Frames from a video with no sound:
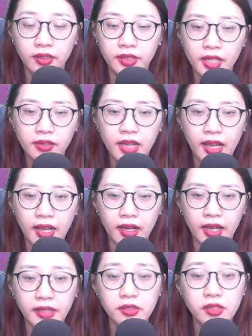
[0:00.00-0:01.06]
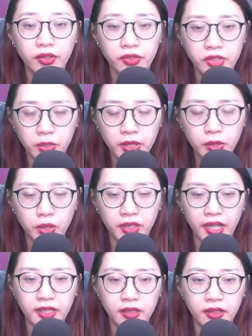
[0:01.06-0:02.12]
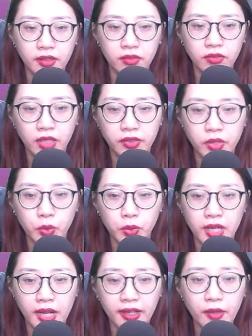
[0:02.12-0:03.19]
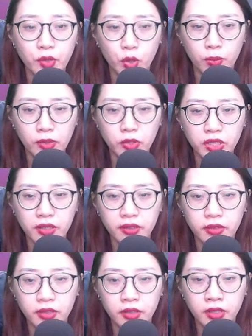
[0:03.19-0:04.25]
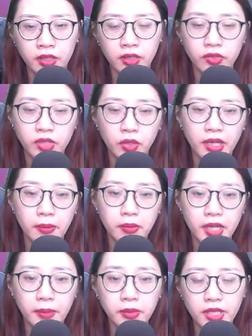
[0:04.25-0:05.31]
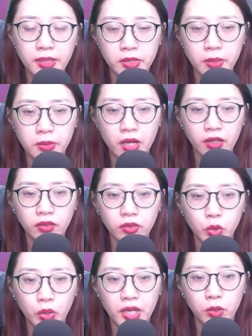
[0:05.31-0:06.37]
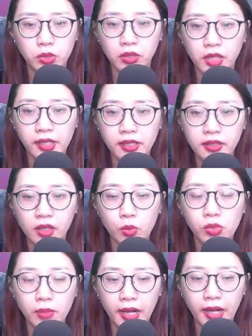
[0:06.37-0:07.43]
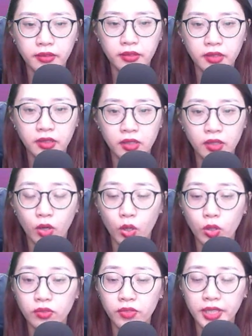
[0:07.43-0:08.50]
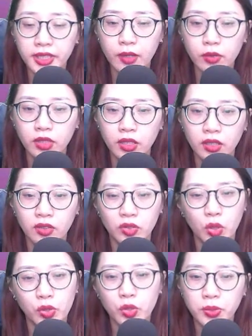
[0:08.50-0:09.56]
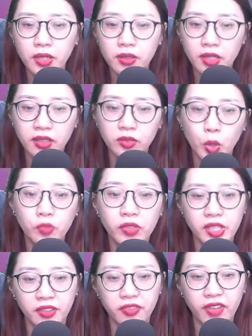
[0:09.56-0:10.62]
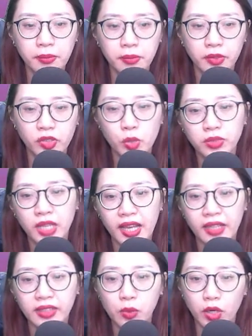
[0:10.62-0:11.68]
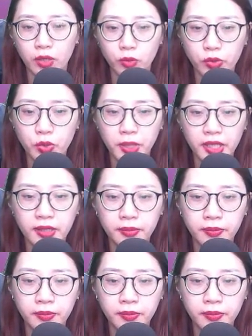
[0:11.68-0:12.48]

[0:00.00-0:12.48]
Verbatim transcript: Chắc là anh còn chưa biết chuyện này, Vân Du là cao đồ Mao Sơn, nhiều năm đắm chìm trong đó tôi đều tự thấy không có bằng. Ồ, vậy sao? Tôi cũng rất là hứng thú với trận pháp, chúng ta thảo luận một chút đi.